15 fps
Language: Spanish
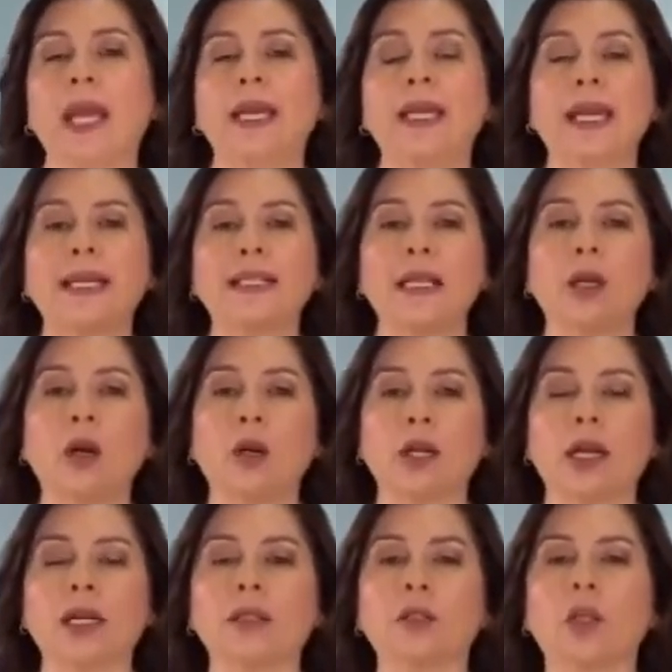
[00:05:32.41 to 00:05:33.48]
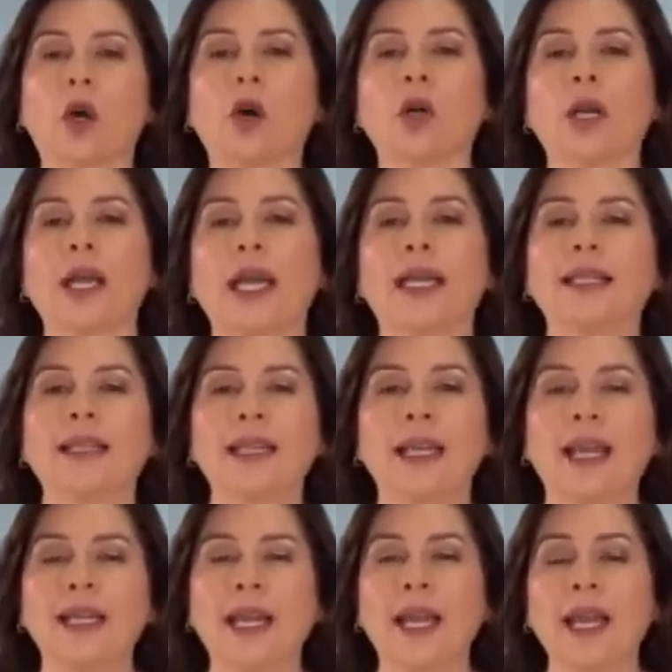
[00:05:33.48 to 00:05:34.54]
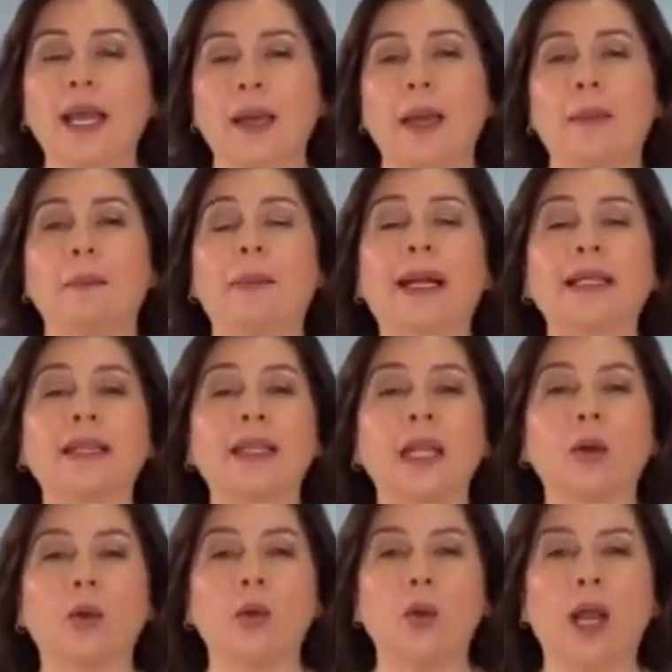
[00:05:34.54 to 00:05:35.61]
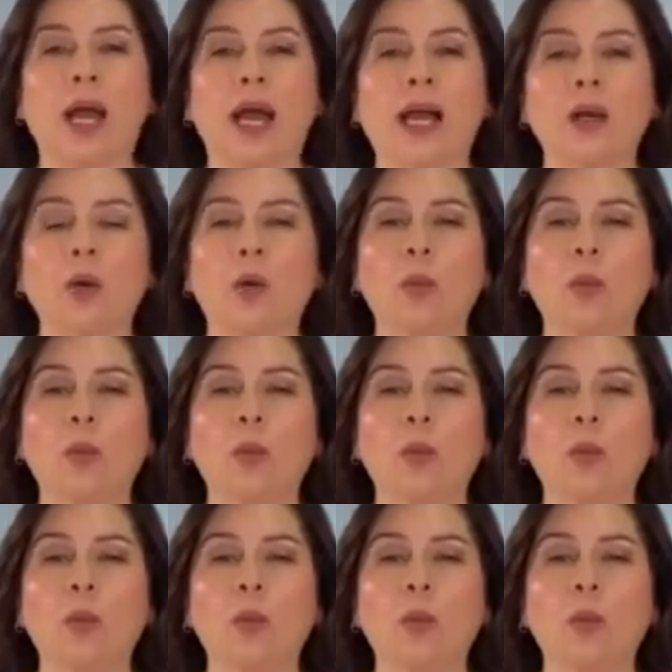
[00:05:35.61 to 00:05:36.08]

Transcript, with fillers: y este corrector tiene en particular